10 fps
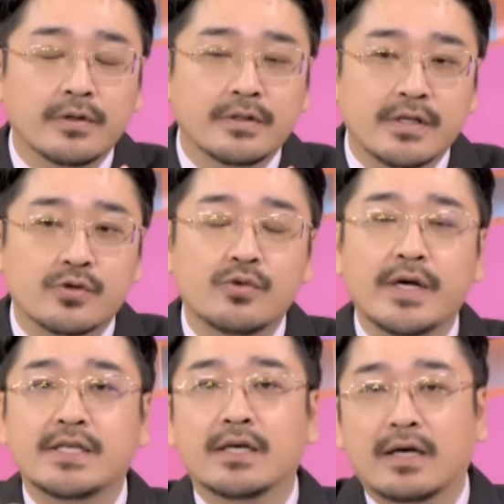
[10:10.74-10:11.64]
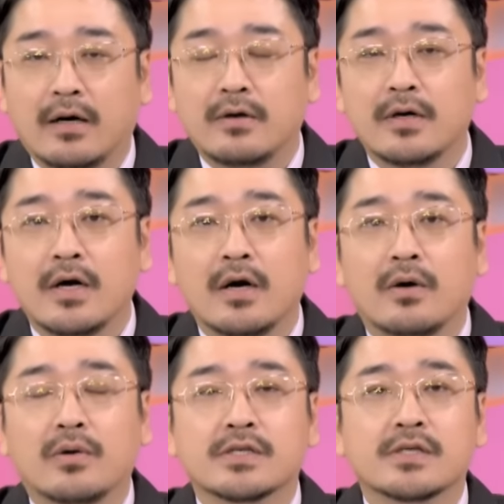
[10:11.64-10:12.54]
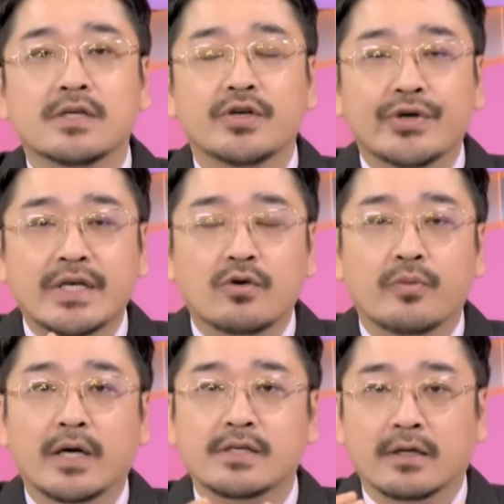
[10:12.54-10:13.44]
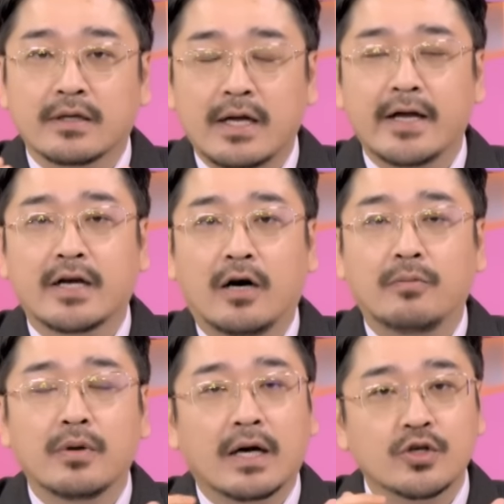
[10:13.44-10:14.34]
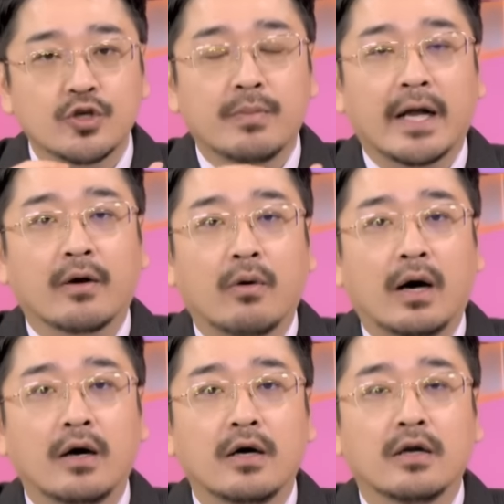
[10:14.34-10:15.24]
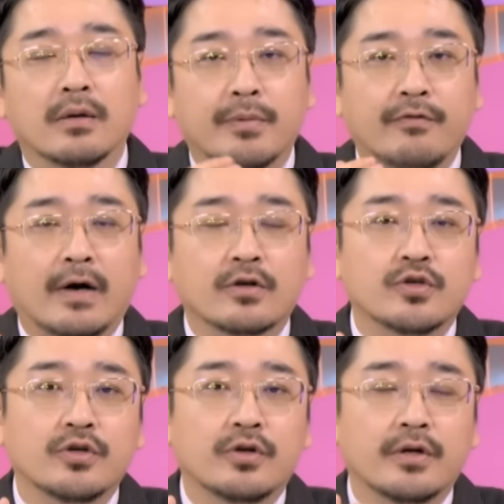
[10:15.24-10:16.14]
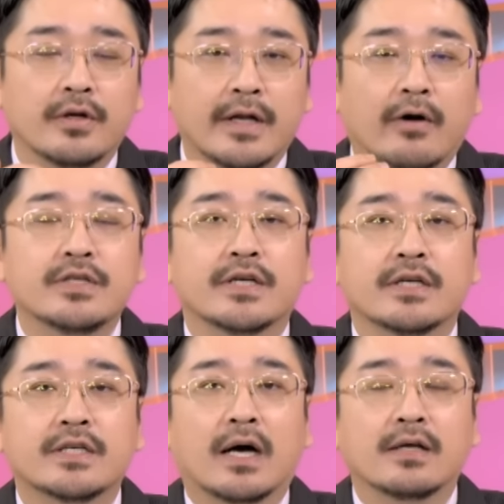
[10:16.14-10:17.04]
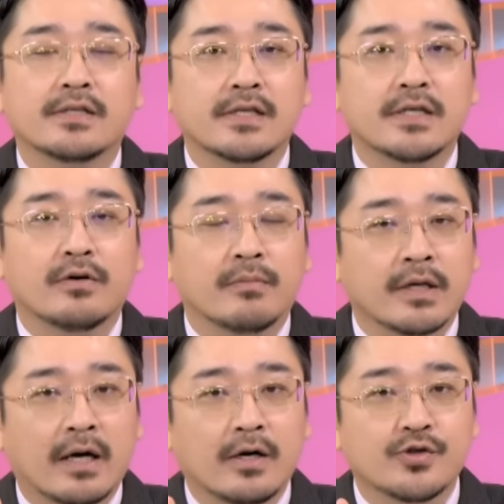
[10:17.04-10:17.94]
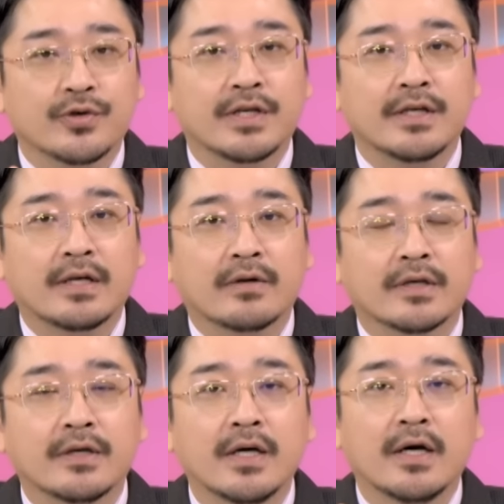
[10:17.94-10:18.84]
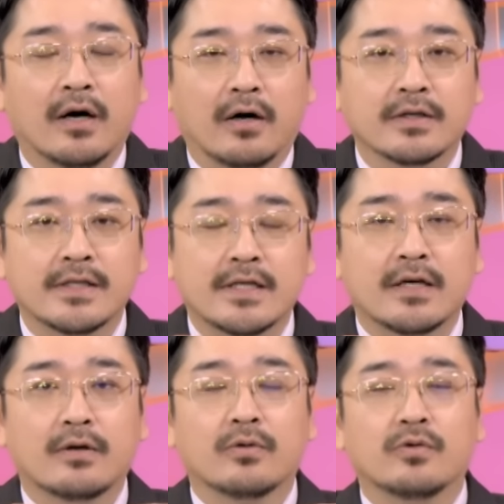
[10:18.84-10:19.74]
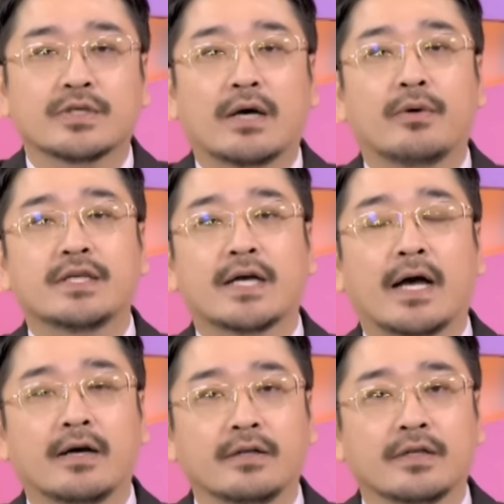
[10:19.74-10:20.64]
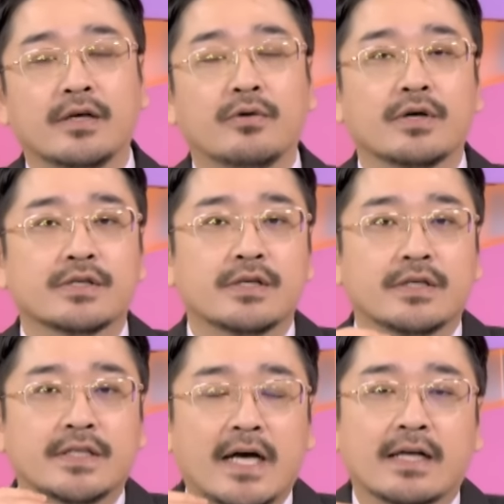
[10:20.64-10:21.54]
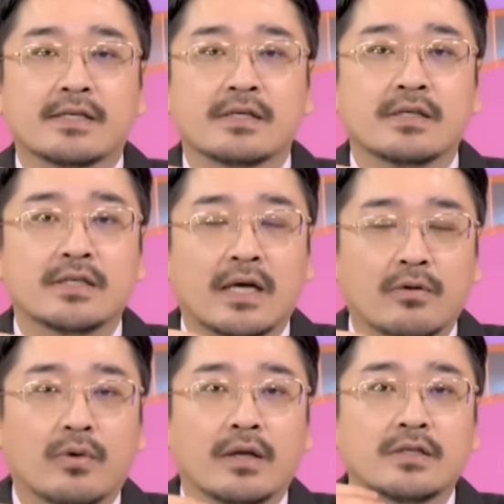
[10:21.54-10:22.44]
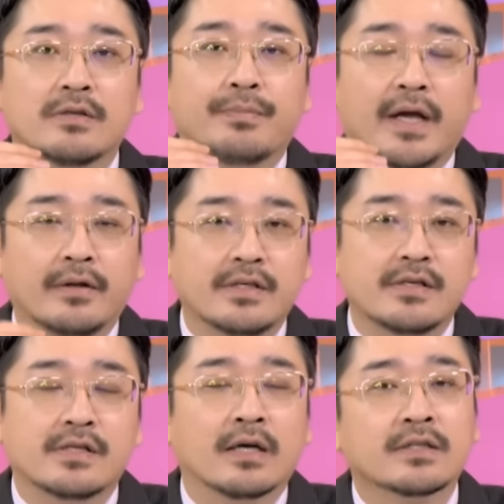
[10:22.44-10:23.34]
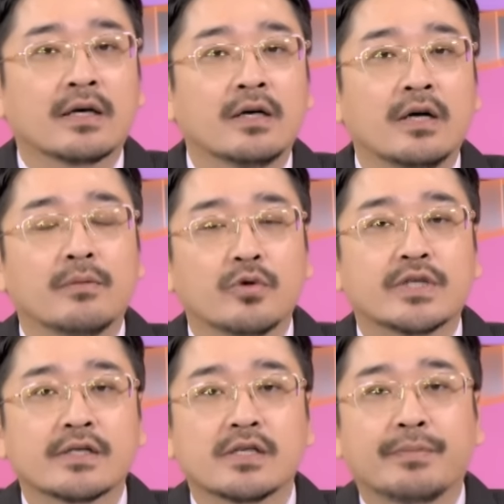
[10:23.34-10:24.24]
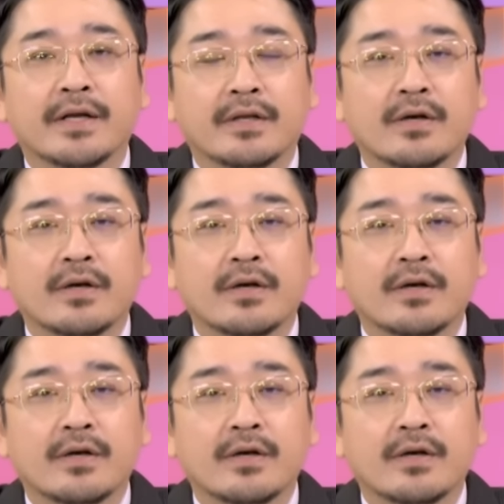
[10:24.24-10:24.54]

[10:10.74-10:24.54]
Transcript: 指数位阶高，或者是有一些股票涨得太高不敢去买的话，你不妨去了解一下这些我们刚刚所提到的哦，这些股价位阶还很低，或者是价值相关是被市场上。目前是被低